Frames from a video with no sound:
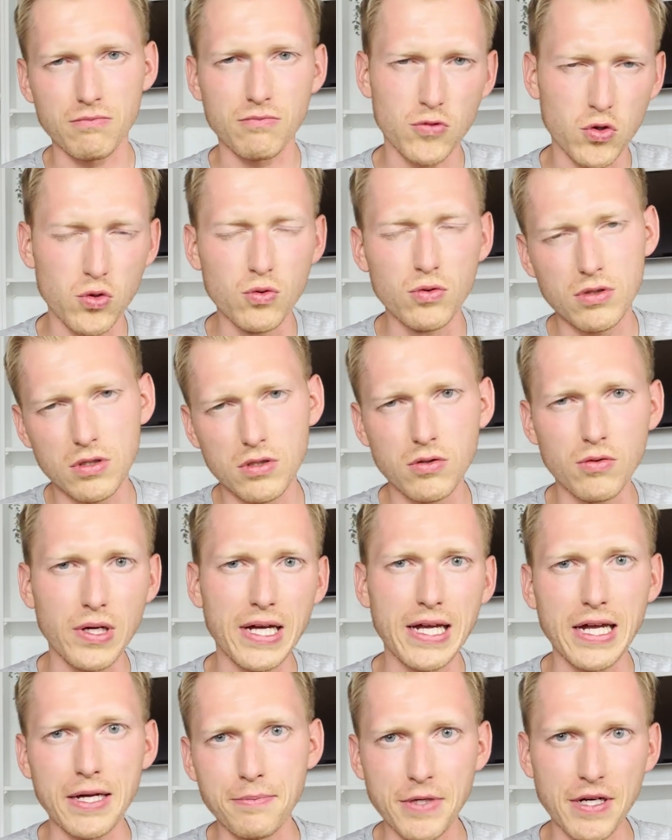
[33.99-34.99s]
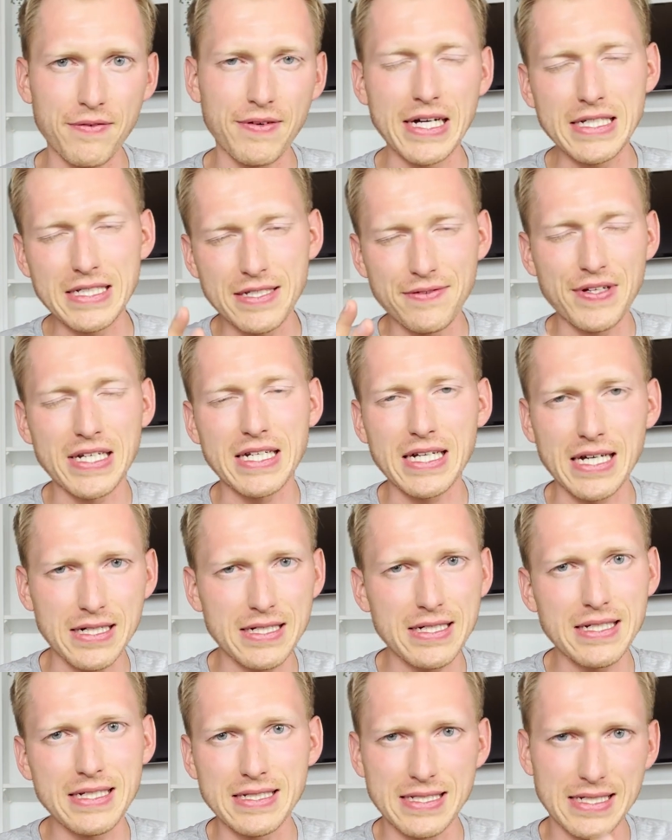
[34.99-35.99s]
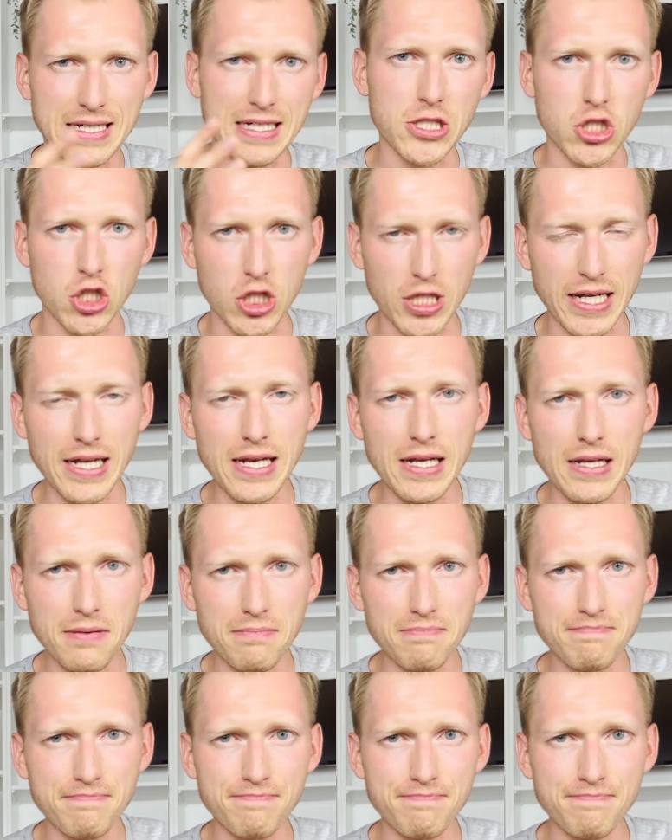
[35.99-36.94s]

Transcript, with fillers: Gut, zugegebenerweise, wir dachten, es geht schnell,